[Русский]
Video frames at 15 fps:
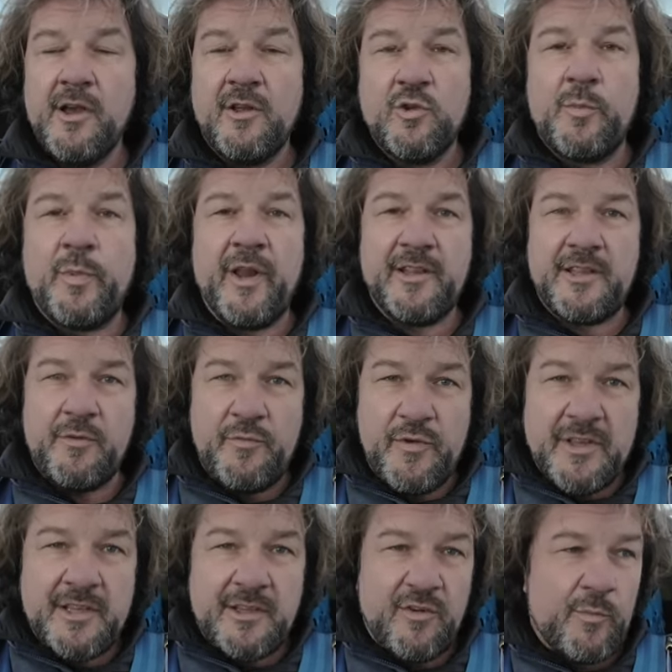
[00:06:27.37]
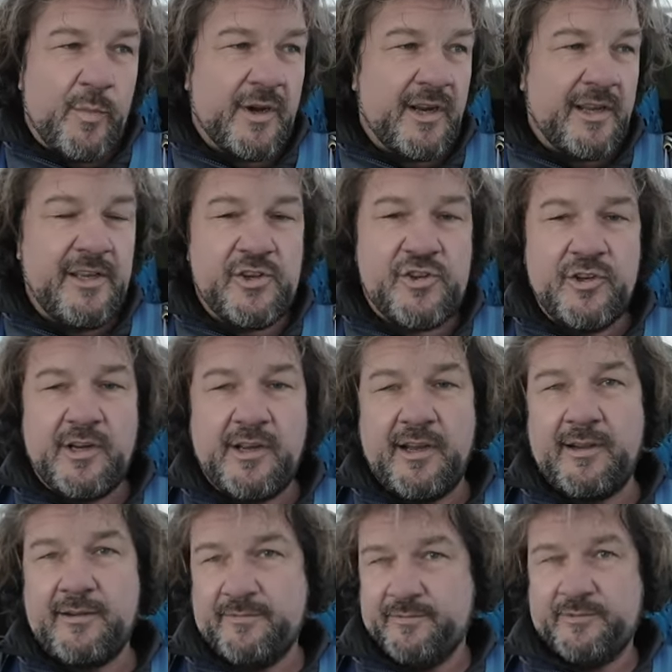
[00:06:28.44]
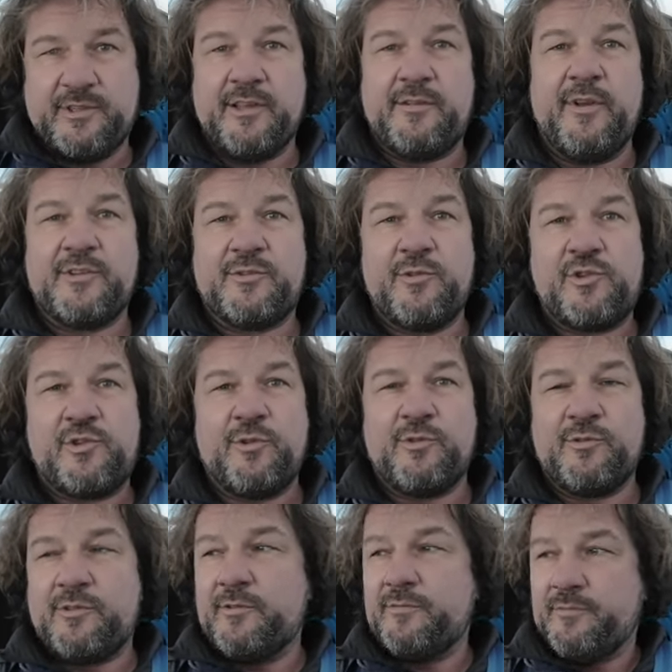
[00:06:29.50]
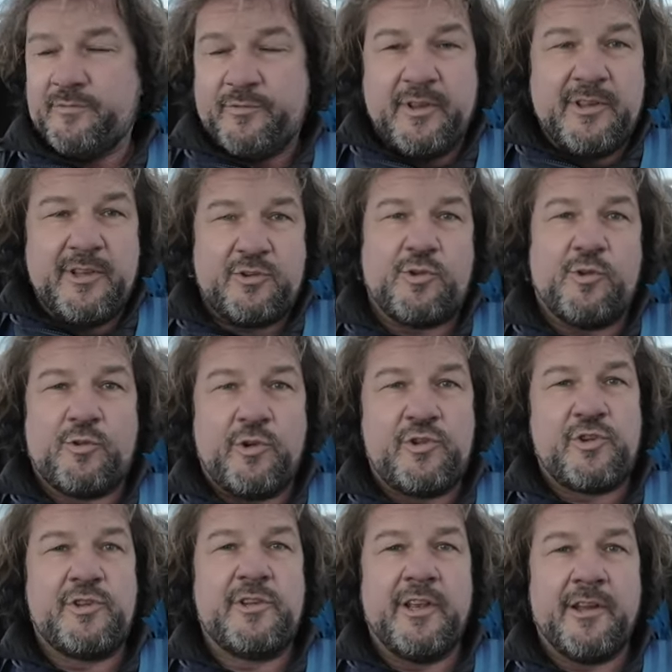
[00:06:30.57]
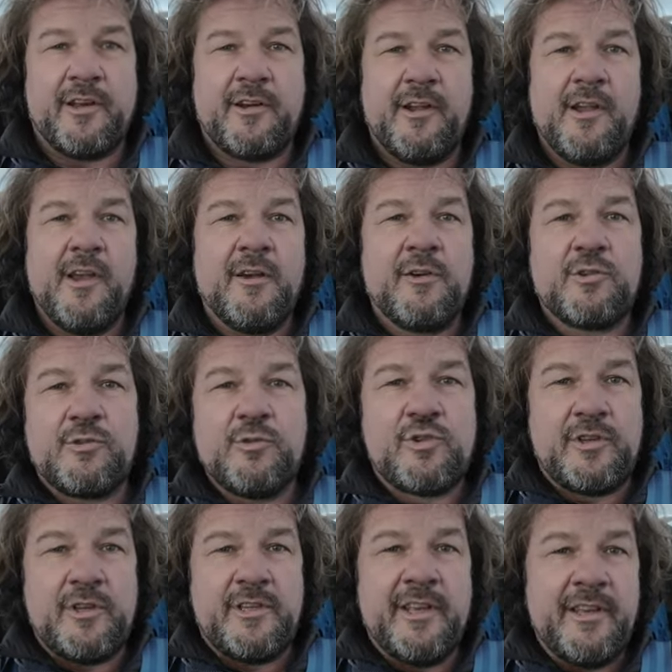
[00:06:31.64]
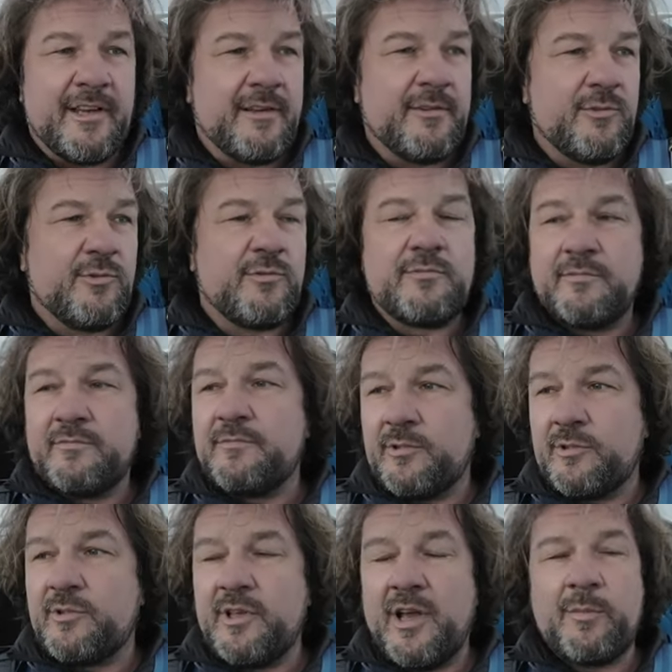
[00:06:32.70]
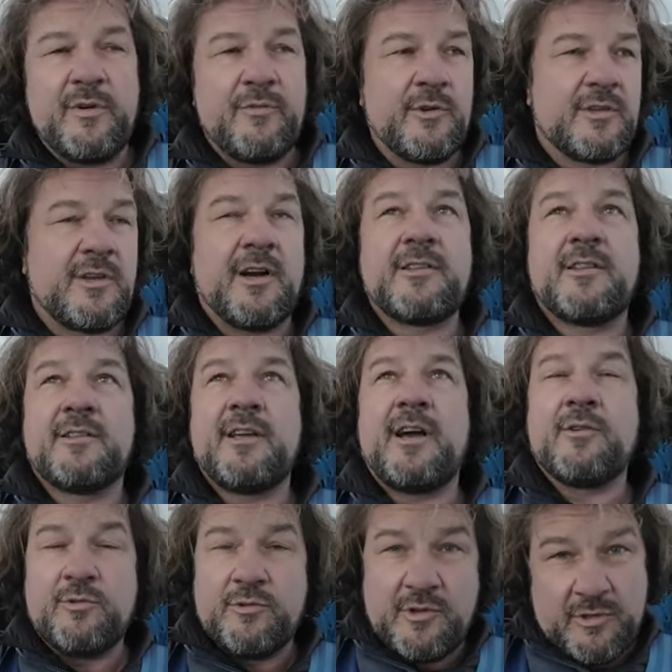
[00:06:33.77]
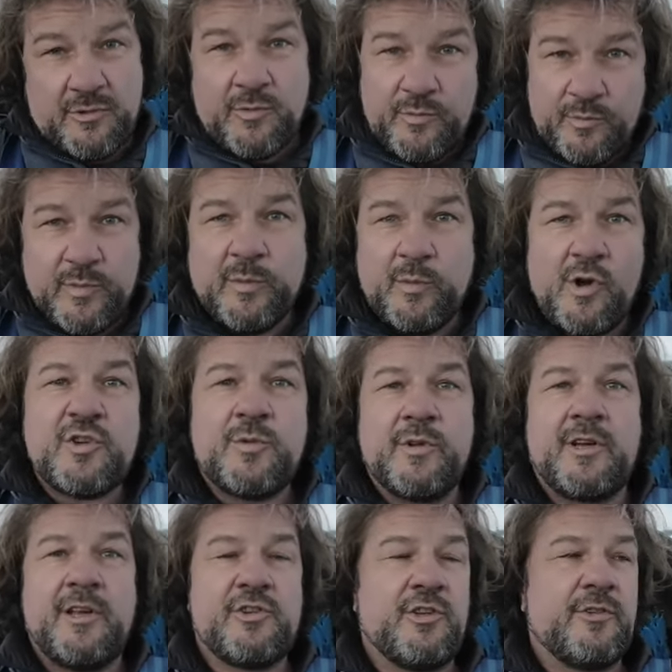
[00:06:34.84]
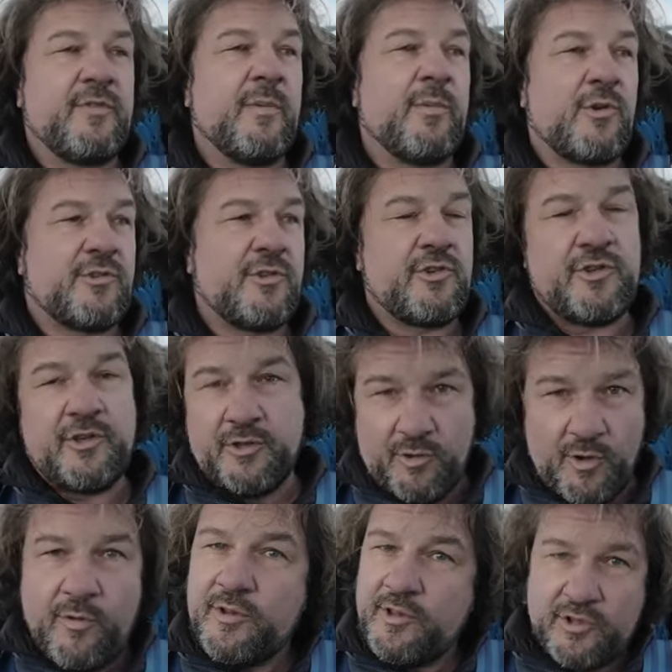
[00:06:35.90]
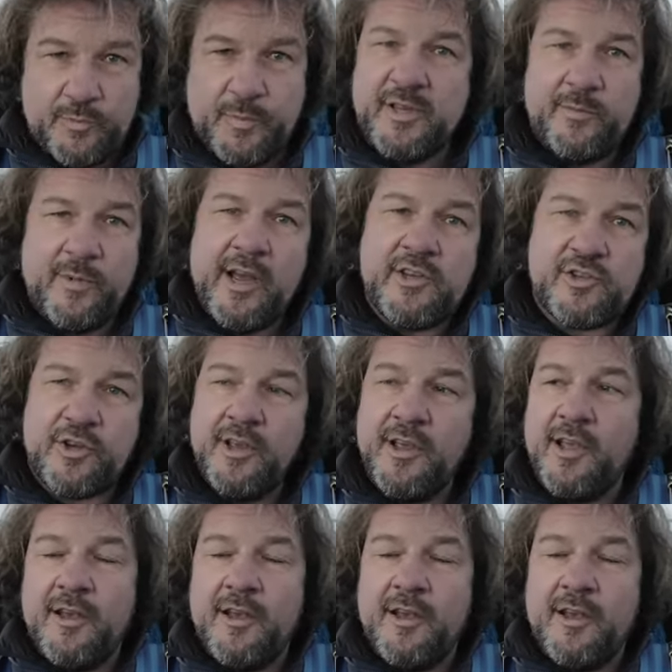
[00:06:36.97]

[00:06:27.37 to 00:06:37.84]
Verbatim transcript: Но и при этом вид этого пограничника соответствующий. Он говорит, видно, что он хочет денег. Я говорю, слушайте, денег, ну, вот я бы вот как-то так. Он говорит, ну, мы можем, конечно, этот вопрос решить, но вот ты же понимаешь.